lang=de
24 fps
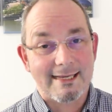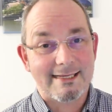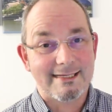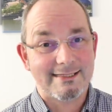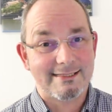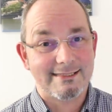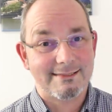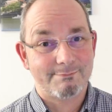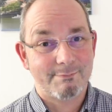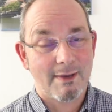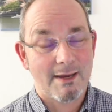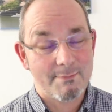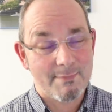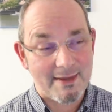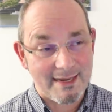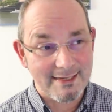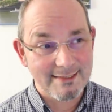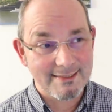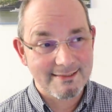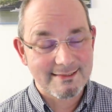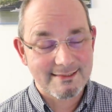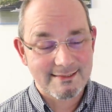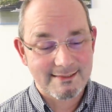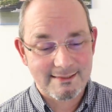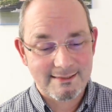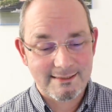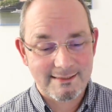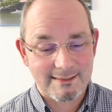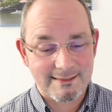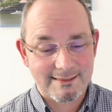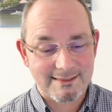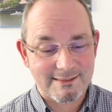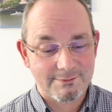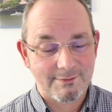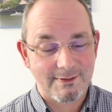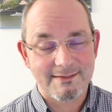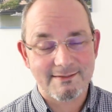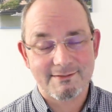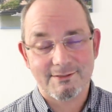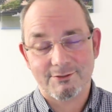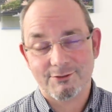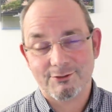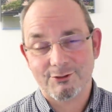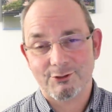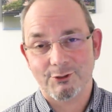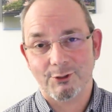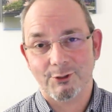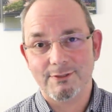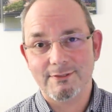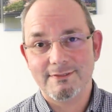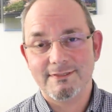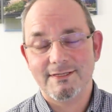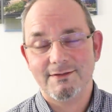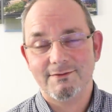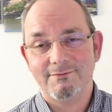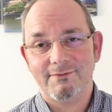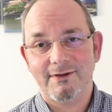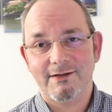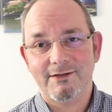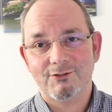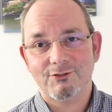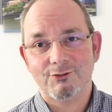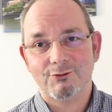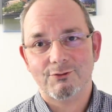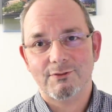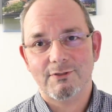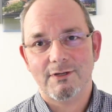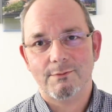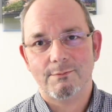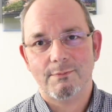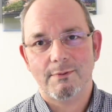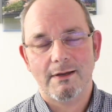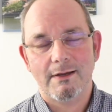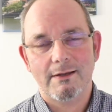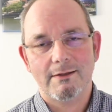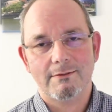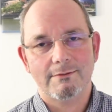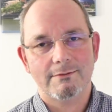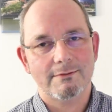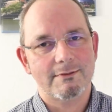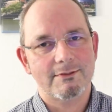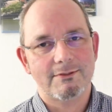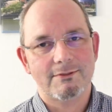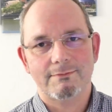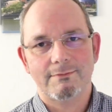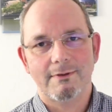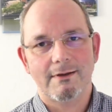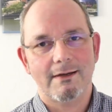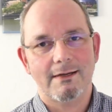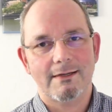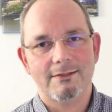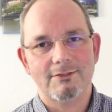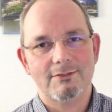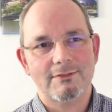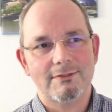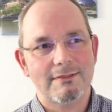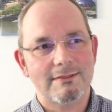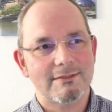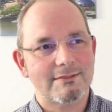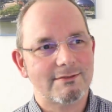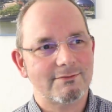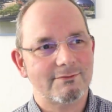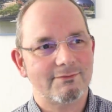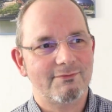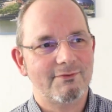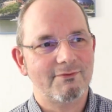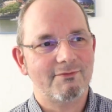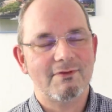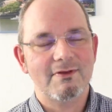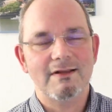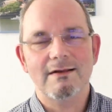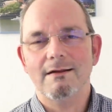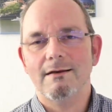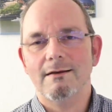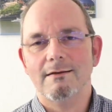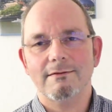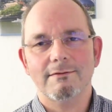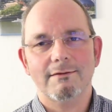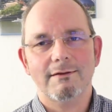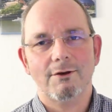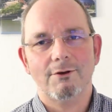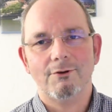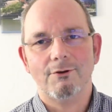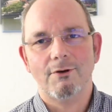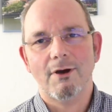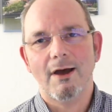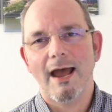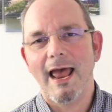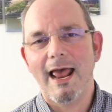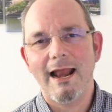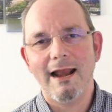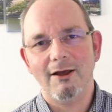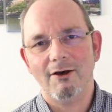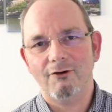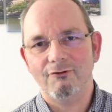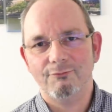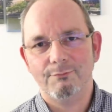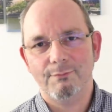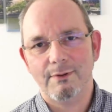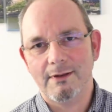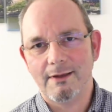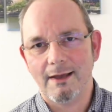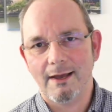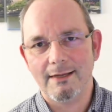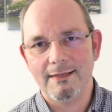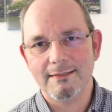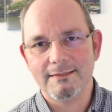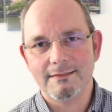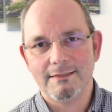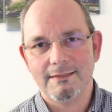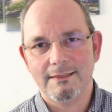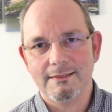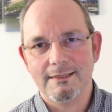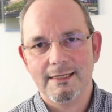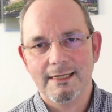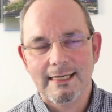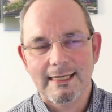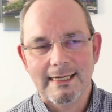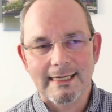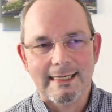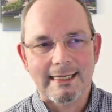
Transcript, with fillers: Ich, beim ersten in 2019 war ich schon dabei und ich war anschließend wie viele andere auch hellauf begeistert.